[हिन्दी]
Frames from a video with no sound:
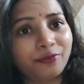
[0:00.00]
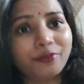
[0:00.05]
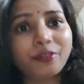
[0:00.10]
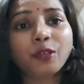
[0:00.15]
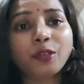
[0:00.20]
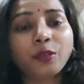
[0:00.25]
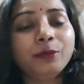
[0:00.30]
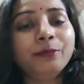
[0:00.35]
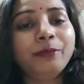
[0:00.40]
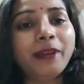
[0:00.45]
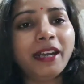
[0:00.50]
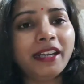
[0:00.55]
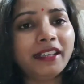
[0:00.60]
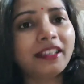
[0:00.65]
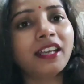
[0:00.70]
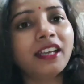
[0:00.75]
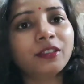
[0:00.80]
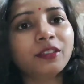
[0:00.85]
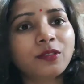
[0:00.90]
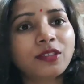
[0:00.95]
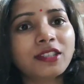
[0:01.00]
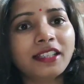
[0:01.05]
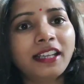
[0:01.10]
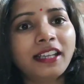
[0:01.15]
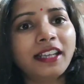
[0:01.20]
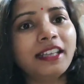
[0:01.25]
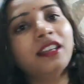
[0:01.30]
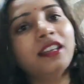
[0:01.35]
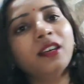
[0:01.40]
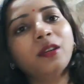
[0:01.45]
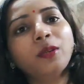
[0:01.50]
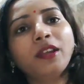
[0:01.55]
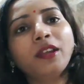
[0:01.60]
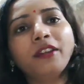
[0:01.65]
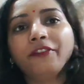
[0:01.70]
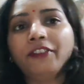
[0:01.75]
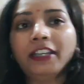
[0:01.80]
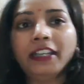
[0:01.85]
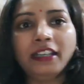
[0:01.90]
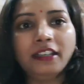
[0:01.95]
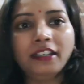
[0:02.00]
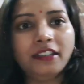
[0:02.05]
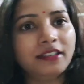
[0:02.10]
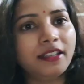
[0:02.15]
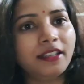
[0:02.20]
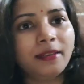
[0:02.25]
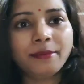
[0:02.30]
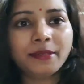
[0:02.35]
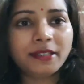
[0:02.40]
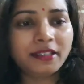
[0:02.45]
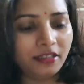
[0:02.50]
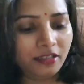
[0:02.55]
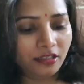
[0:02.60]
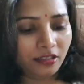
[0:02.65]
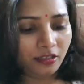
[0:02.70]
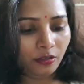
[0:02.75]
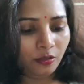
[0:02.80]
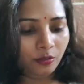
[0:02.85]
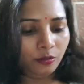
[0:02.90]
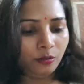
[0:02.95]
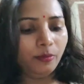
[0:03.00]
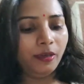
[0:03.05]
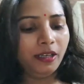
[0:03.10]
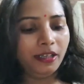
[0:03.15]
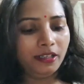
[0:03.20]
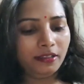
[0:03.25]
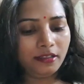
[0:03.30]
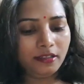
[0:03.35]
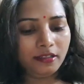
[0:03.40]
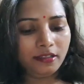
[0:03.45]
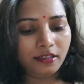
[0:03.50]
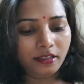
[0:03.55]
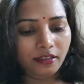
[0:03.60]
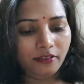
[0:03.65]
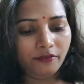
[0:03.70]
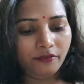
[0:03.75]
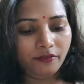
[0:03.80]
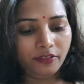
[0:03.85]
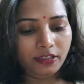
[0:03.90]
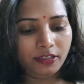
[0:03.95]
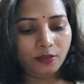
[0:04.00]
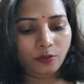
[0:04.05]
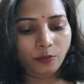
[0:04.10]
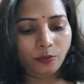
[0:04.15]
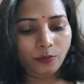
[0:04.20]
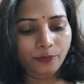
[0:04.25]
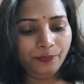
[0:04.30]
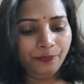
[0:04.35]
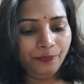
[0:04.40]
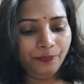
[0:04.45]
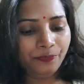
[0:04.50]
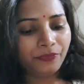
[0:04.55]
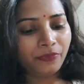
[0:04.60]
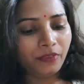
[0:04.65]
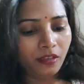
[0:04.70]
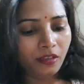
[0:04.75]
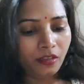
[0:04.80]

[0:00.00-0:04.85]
या तो खुद बैठ के या तो सिलाई करो या फिर टेलर से आप स्टिच करो दोबारा से इसके रफल्स को